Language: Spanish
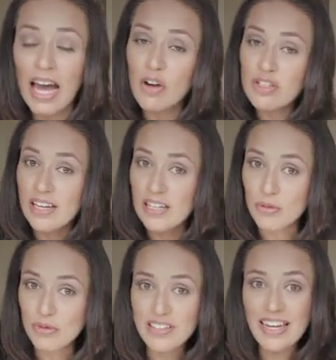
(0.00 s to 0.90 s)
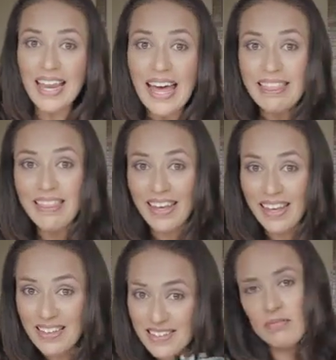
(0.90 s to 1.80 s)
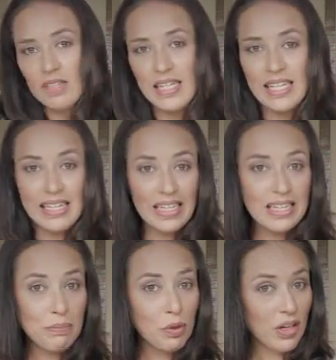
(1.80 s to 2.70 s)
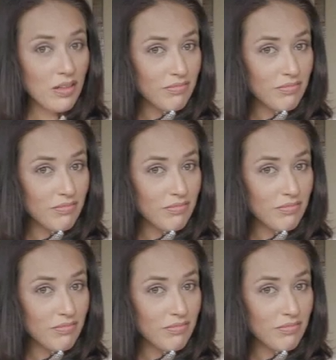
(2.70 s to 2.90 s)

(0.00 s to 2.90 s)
a los que les guste el látex y la tela tipo red.